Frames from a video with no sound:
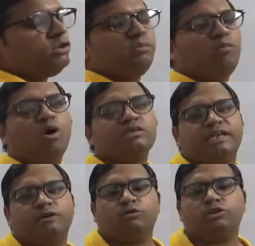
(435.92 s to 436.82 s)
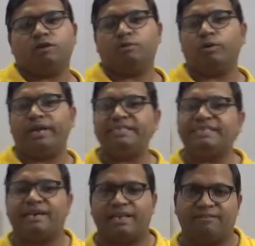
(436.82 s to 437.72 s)
तो उससे बहुत सारे क्वेश्चन हम लोग रेंज से
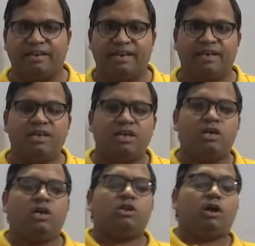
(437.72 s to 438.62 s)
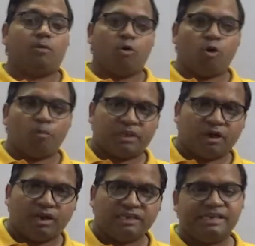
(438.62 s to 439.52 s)
करने वाले हैं तो आप लोगों को पता
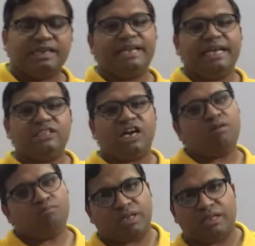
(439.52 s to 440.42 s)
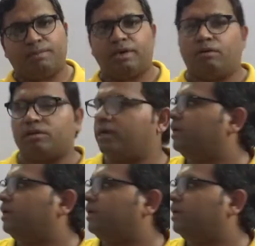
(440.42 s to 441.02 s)
होना चाहिए कि रेंज का मतलब क्या होता